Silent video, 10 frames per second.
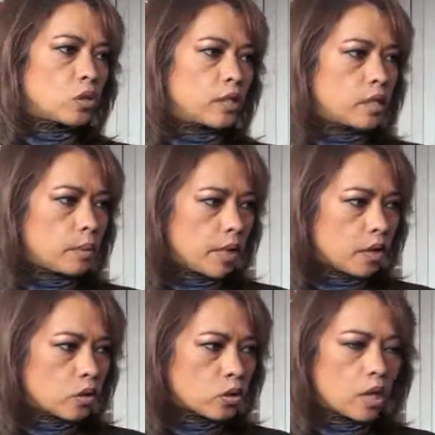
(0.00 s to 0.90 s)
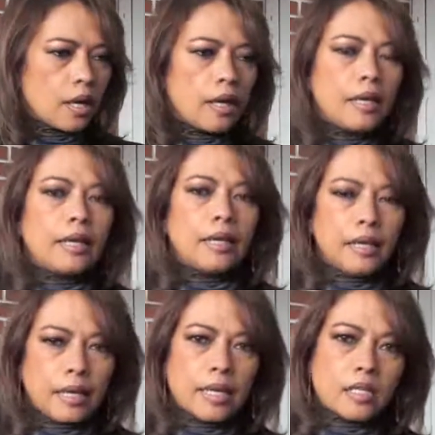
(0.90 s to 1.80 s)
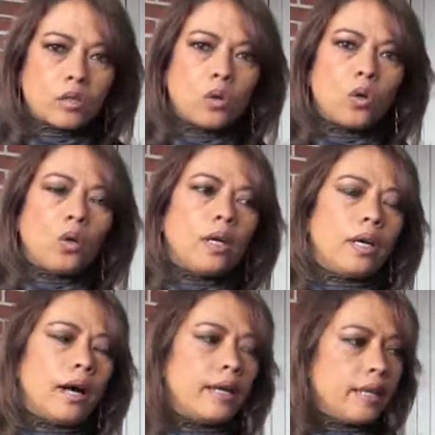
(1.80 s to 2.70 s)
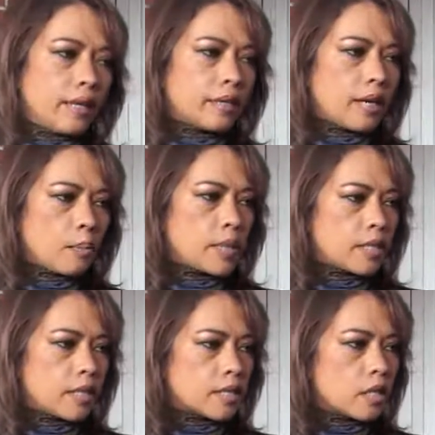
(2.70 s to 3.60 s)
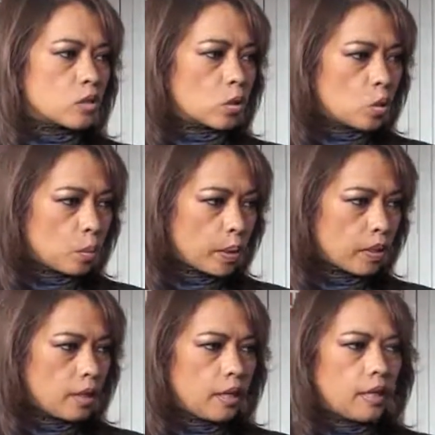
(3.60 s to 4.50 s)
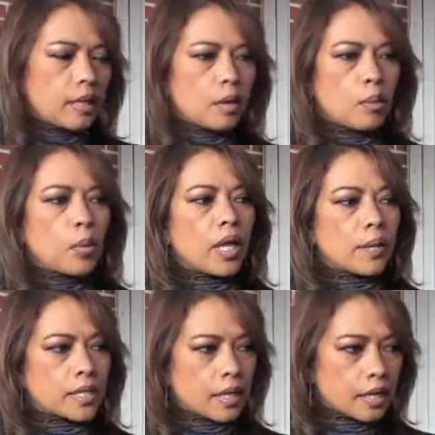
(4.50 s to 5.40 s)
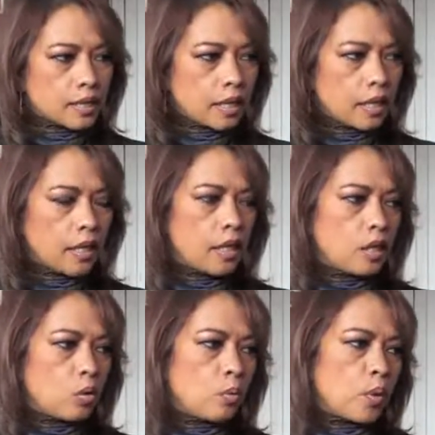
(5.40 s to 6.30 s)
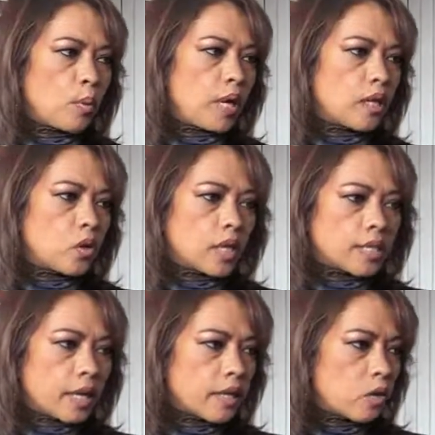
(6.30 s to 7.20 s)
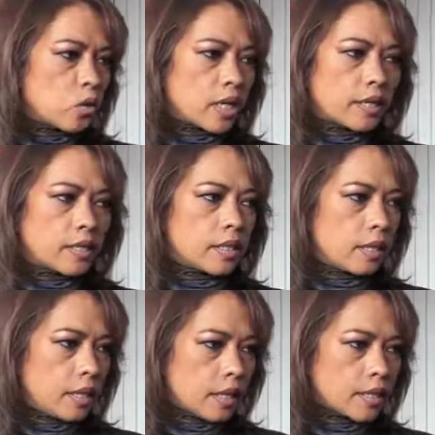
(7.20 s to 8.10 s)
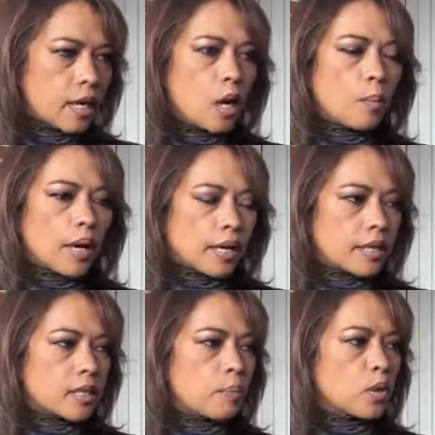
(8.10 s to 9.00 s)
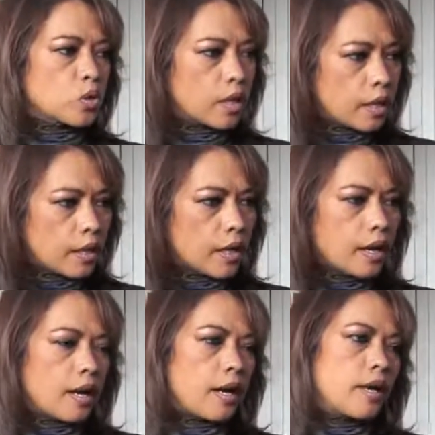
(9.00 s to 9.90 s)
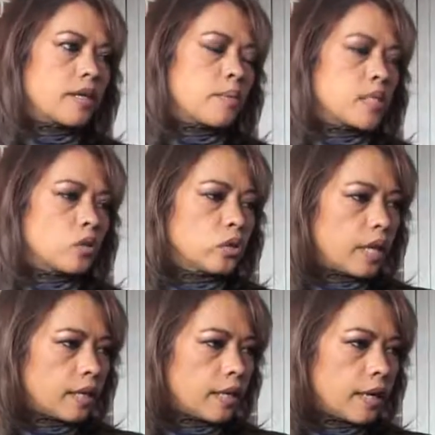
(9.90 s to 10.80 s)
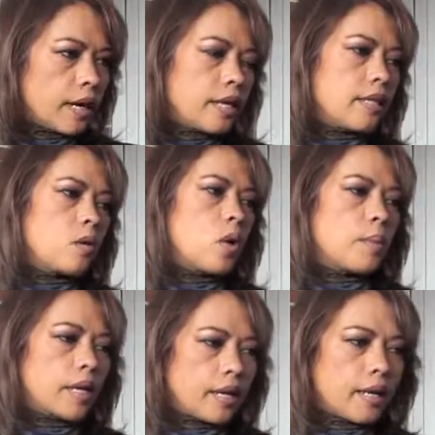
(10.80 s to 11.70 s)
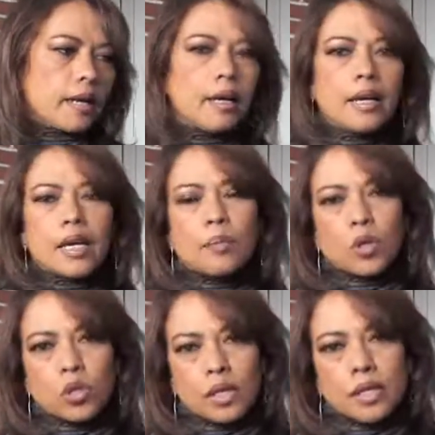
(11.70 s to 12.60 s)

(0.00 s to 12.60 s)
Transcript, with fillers: de los lixiviados y esto eh, haría que la piscina se desocupe, que pueda vaciarse en un promedio quizá de 12 a 15 días para que se proceda a la revisión técnica y de igual manera que,